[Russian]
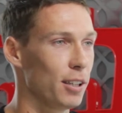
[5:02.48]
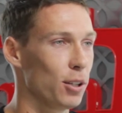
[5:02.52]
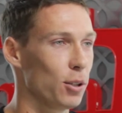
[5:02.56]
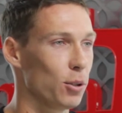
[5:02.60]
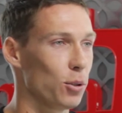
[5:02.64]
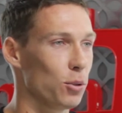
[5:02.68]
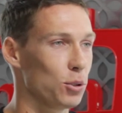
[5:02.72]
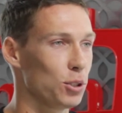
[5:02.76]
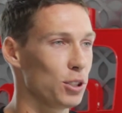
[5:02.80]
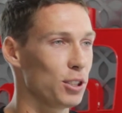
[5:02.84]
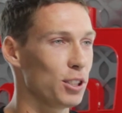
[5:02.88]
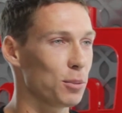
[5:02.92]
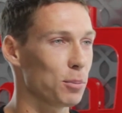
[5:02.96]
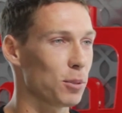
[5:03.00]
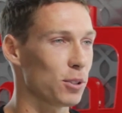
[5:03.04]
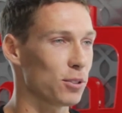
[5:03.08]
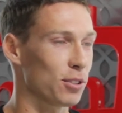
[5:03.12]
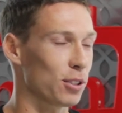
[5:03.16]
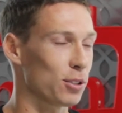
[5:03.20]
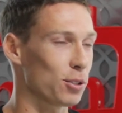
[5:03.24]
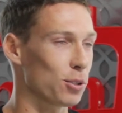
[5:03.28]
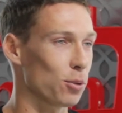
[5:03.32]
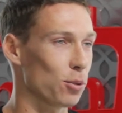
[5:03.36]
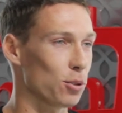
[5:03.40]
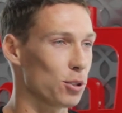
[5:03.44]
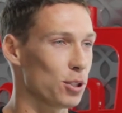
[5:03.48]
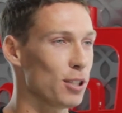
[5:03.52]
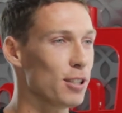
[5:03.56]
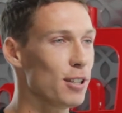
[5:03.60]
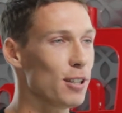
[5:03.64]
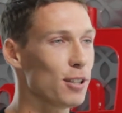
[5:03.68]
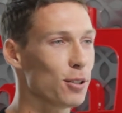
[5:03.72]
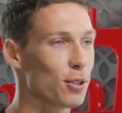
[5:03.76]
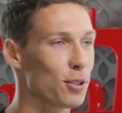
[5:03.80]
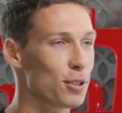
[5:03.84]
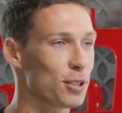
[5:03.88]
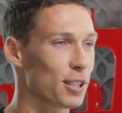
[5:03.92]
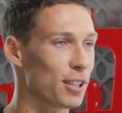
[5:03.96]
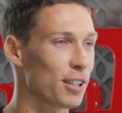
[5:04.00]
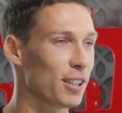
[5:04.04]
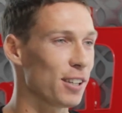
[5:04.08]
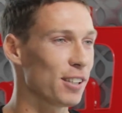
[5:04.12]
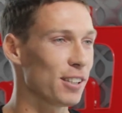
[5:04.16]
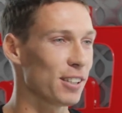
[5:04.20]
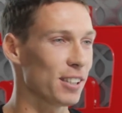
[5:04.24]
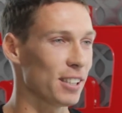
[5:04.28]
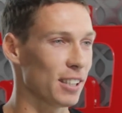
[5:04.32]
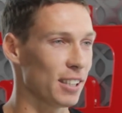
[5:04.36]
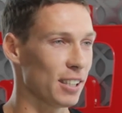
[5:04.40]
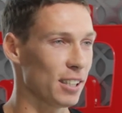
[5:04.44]
Ученик превзошел учителя, то есть
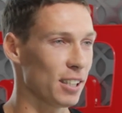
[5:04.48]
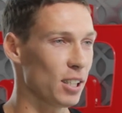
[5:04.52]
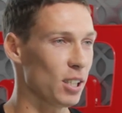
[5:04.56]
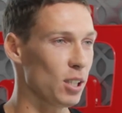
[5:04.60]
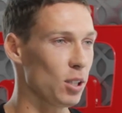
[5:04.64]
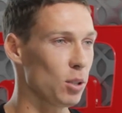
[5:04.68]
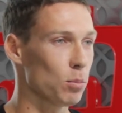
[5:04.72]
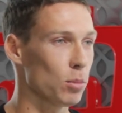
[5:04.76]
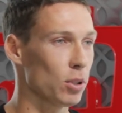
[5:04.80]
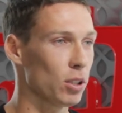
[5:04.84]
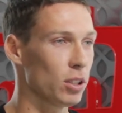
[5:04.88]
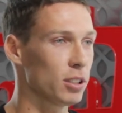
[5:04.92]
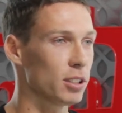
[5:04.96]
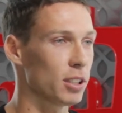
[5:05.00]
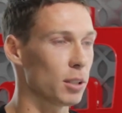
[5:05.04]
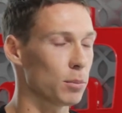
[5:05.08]
Кирилла, и был